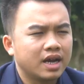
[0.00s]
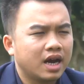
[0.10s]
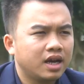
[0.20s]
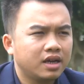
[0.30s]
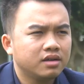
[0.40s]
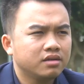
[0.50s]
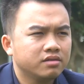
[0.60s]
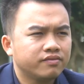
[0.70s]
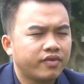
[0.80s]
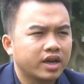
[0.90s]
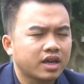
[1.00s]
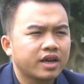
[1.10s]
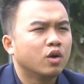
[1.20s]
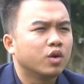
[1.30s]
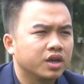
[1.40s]
đã phải thay
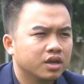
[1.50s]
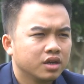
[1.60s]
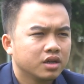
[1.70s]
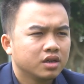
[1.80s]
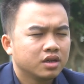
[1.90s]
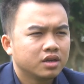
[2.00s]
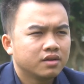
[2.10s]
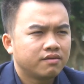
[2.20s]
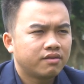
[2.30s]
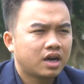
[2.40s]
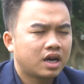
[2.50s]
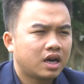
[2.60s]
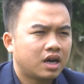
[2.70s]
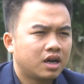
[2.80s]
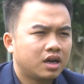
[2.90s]
đổi và